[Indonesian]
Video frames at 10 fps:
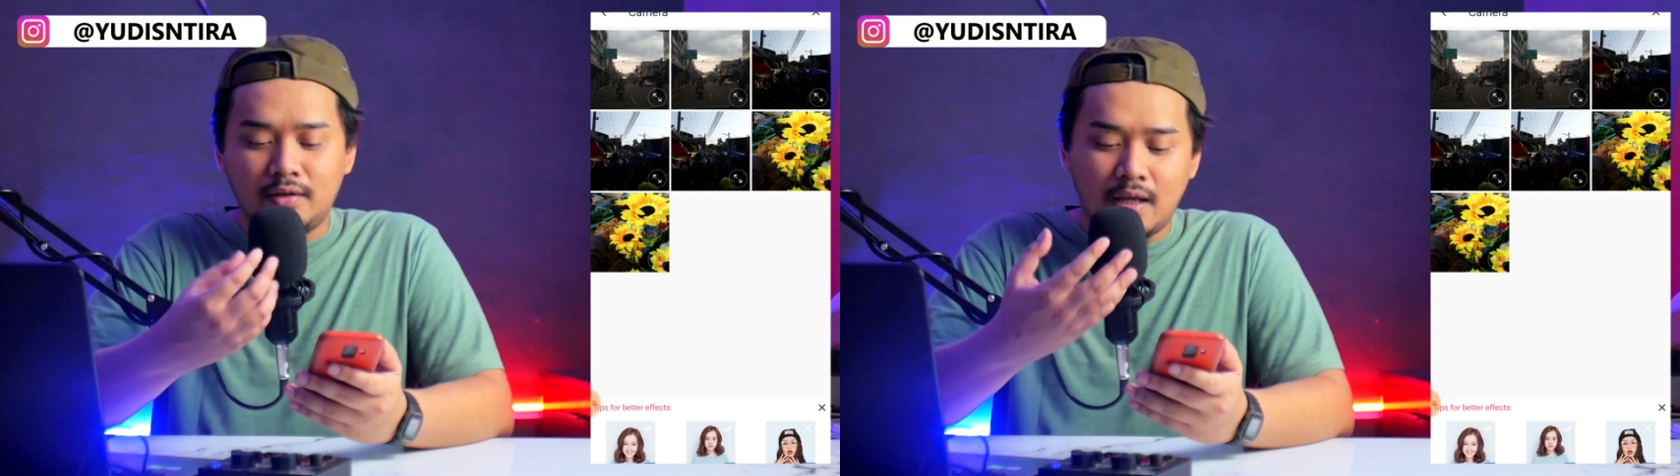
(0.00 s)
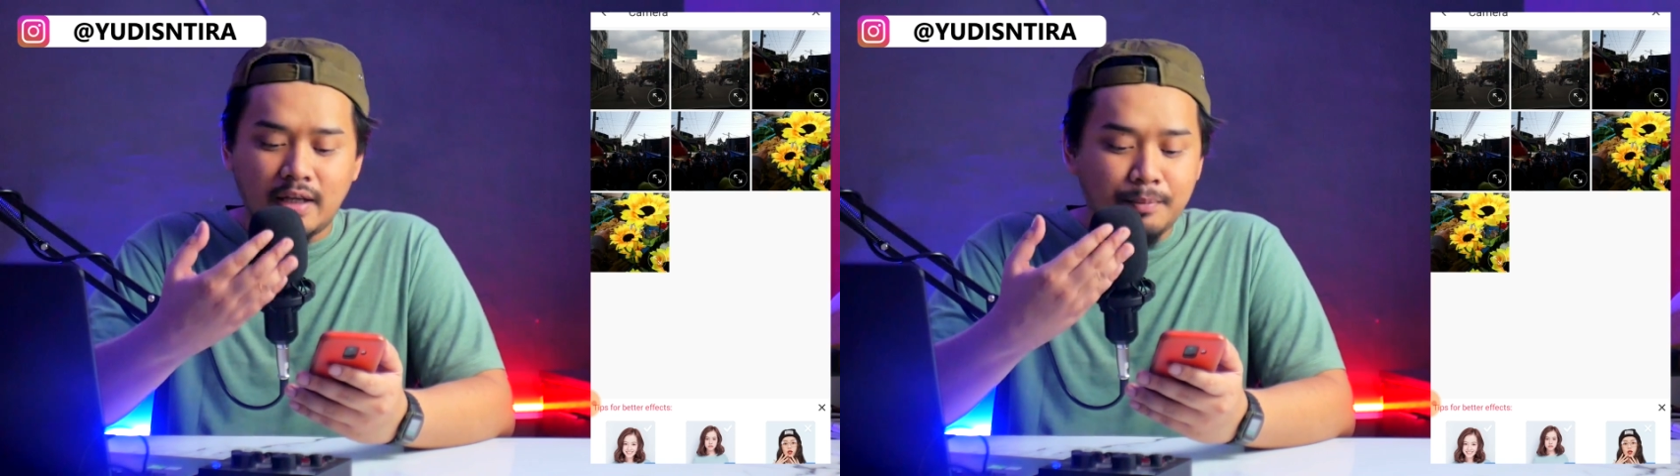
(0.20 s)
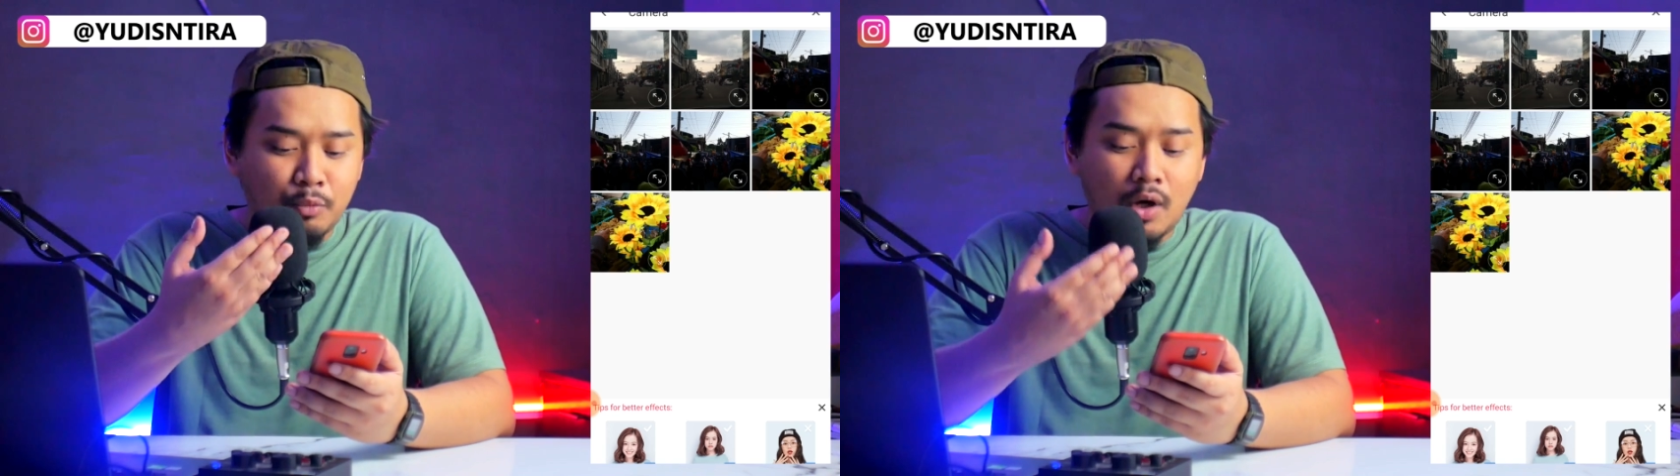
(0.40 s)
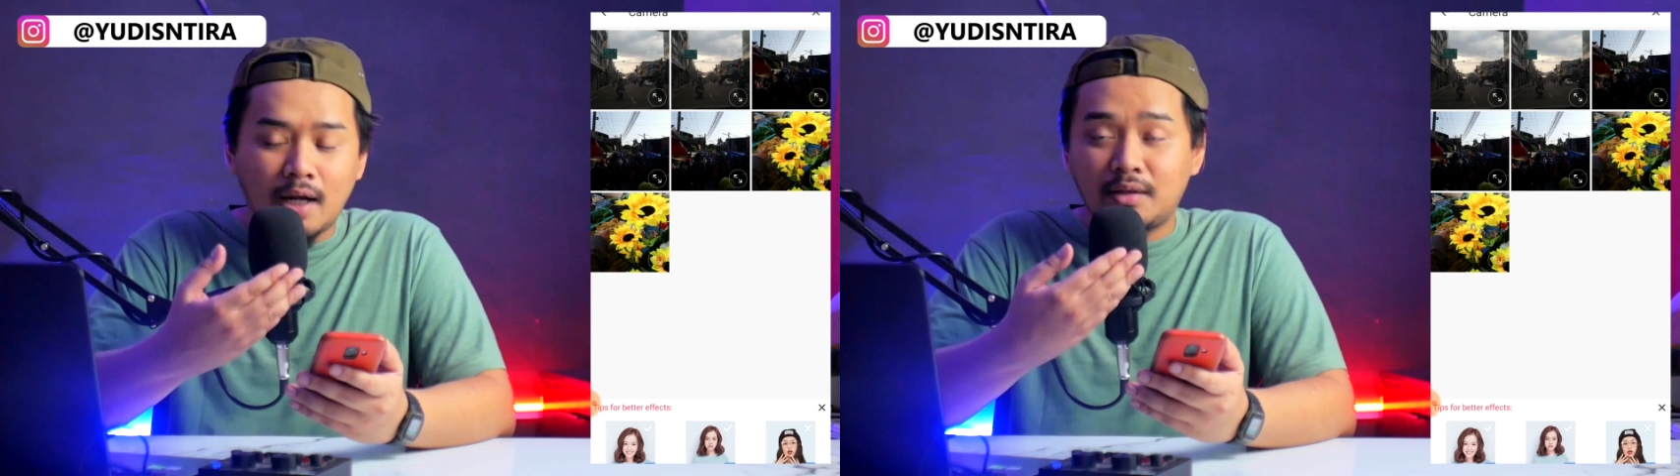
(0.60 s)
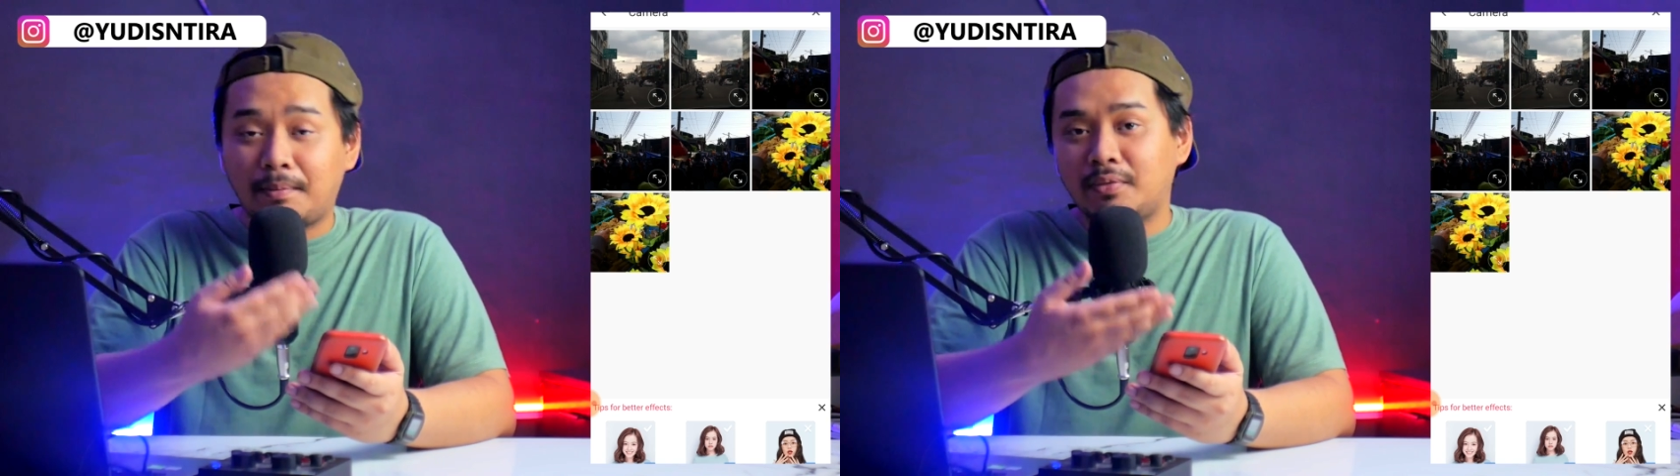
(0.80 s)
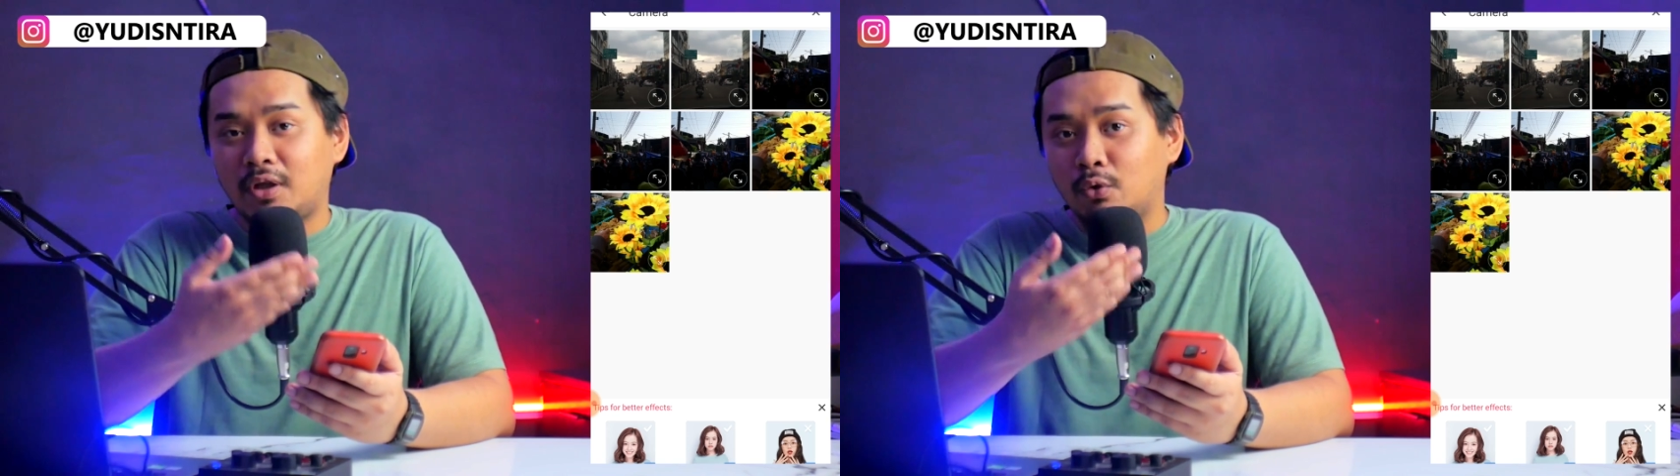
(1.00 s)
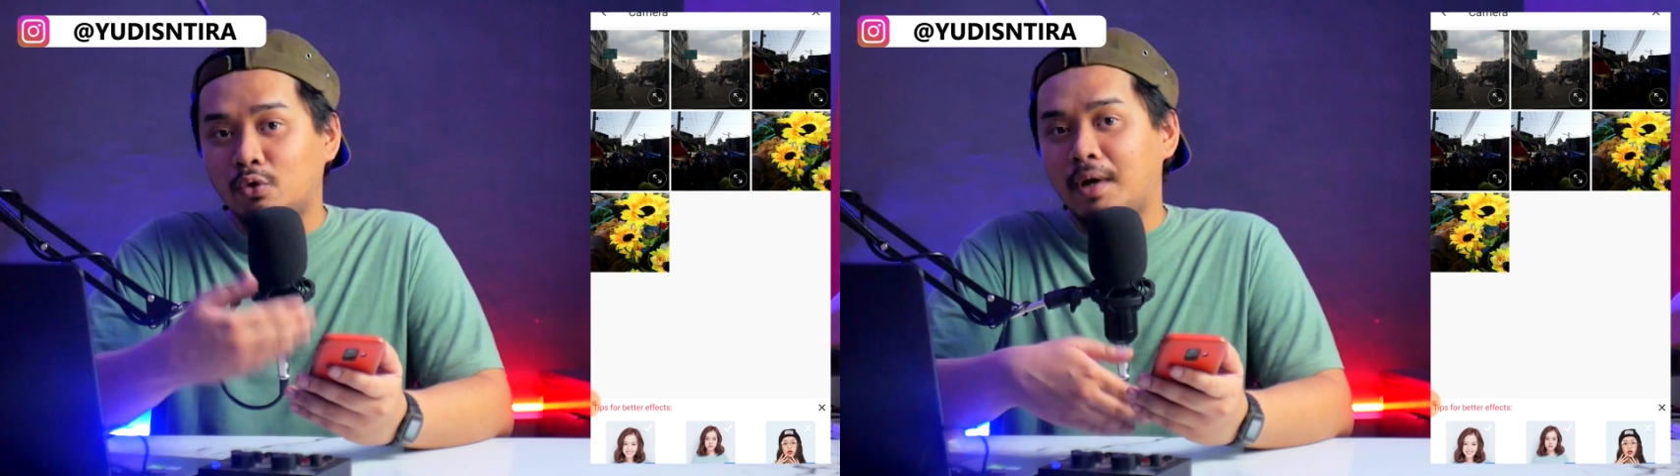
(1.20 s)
jadi bukan seluruh